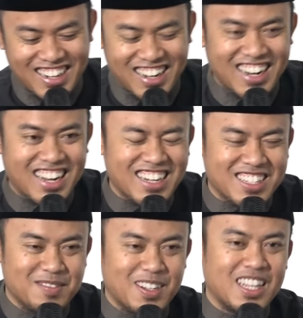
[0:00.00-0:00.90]
Udah bilangnya
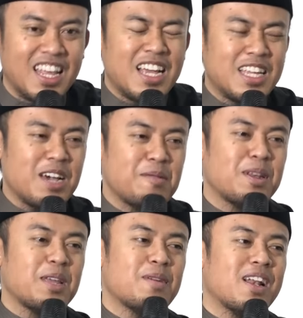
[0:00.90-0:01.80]
semua. Ya
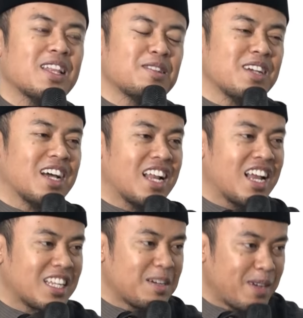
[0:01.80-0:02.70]
minimal tuh dengan
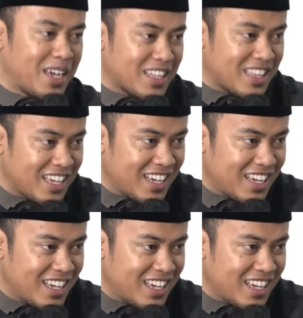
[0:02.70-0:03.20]
anaknya RT.